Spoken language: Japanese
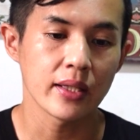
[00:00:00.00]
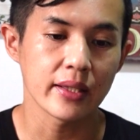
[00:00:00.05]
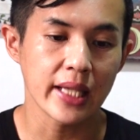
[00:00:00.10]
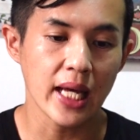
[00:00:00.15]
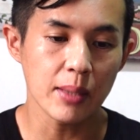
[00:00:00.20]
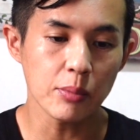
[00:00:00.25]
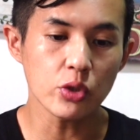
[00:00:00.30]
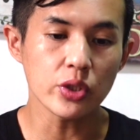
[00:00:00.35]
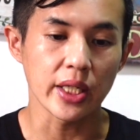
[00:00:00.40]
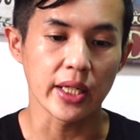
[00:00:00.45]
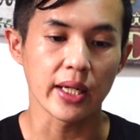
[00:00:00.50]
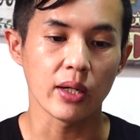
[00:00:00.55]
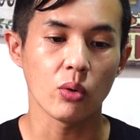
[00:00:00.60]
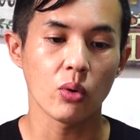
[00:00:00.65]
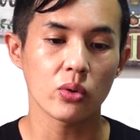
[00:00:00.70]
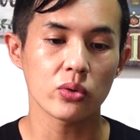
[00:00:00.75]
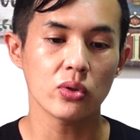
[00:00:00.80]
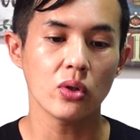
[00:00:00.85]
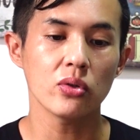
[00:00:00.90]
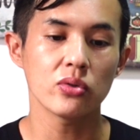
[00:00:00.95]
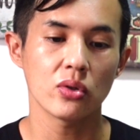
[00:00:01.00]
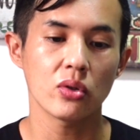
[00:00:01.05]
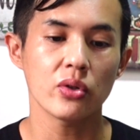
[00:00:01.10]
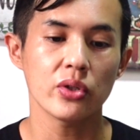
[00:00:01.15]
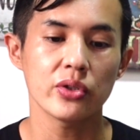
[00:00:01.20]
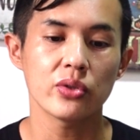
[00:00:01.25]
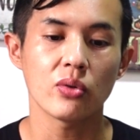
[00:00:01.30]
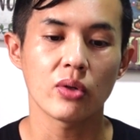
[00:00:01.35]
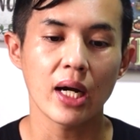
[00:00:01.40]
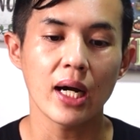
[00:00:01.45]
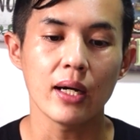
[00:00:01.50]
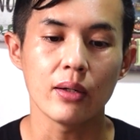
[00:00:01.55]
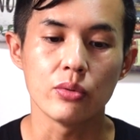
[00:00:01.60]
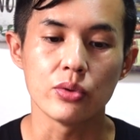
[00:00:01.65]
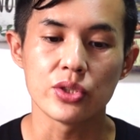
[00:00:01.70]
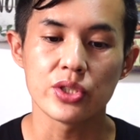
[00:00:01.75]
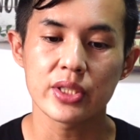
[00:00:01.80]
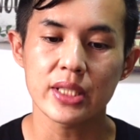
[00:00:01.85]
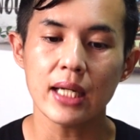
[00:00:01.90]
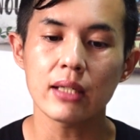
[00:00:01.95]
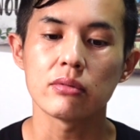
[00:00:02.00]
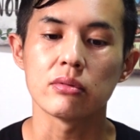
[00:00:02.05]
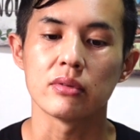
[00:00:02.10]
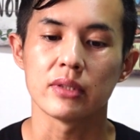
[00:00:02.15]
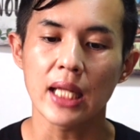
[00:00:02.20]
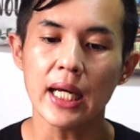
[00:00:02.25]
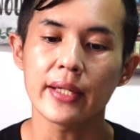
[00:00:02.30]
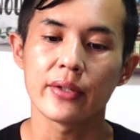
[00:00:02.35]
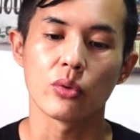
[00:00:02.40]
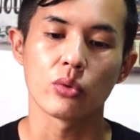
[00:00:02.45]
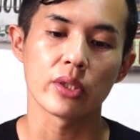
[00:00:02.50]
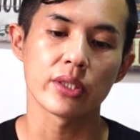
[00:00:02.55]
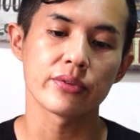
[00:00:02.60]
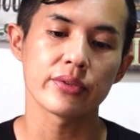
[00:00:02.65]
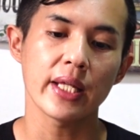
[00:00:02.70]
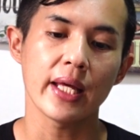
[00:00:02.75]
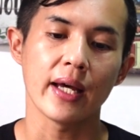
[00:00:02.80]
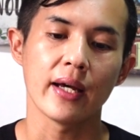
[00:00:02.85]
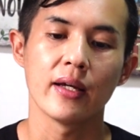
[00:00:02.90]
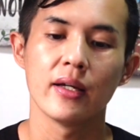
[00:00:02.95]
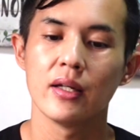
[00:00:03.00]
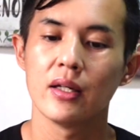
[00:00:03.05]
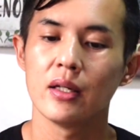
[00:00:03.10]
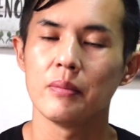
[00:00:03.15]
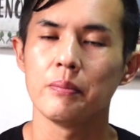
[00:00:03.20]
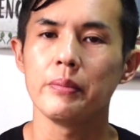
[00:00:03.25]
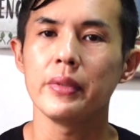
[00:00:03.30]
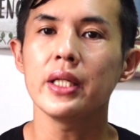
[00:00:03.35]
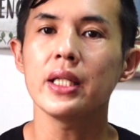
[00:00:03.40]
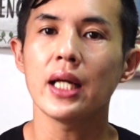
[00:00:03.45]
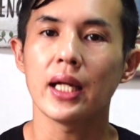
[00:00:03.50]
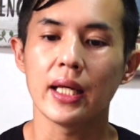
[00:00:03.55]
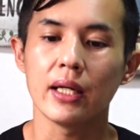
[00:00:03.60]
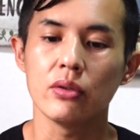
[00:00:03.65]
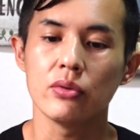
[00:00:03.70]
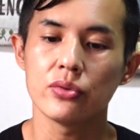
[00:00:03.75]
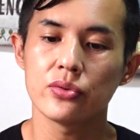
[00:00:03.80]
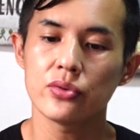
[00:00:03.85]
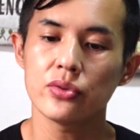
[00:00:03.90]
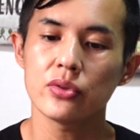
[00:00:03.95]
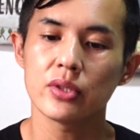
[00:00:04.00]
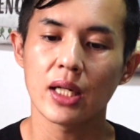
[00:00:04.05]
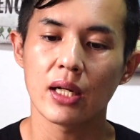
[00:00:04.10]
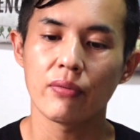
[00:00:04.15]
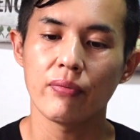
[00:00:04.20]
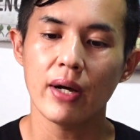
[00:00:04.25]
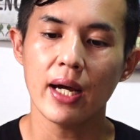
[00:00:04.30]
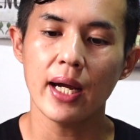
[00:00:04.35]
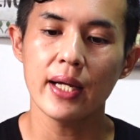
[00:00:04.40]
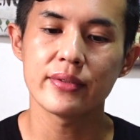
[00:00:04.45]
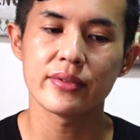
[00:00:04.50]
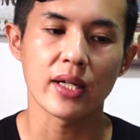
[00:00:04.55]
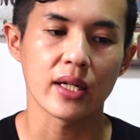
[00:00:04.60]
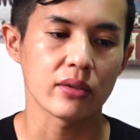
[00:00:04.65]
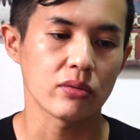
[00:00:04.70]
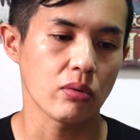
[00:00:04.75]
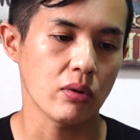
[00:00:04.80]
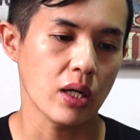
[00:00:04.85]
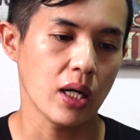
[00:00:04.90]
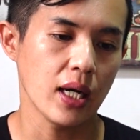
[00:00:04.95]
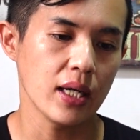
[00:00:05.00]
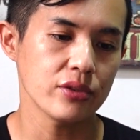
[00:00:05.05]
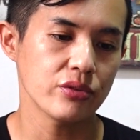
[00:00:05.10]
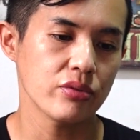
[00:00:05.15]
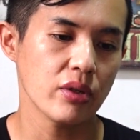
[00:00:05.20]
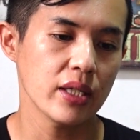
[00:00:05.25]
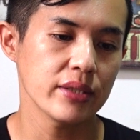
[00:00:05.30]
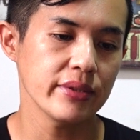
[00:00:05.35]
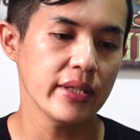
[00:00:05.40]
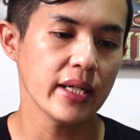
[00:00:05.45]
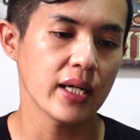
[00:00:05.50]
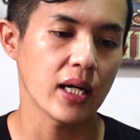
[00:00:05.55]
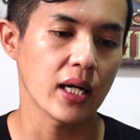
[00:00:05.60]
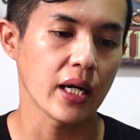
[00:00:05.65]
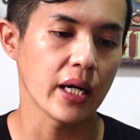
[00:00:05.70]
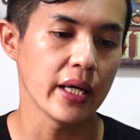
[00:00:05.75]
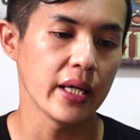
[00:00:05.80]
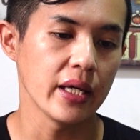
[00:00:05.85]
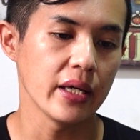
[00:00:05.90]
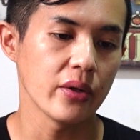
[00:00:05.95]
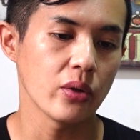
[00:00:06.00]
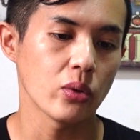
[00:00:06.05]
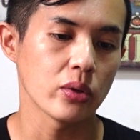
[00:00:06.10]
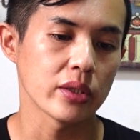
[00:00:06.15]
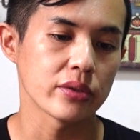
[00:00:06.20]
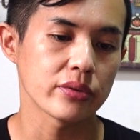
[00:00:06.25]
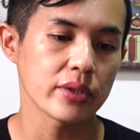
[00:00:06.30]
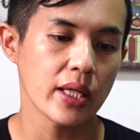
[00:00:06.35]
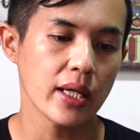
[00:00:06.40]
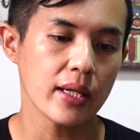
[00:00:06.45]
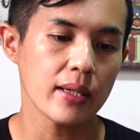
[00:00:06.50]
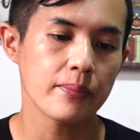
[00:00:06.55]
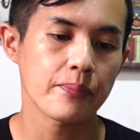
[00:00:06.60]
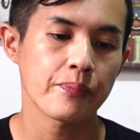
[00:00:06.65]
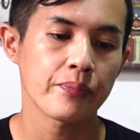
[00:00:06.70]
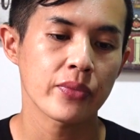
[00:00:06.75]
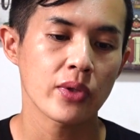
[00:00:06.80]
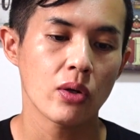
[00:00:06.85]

だもんでね、ほとんどの人が打ちたくないようですね。みんなね、打つんならファイザーとかアストラゼネカがええようですね。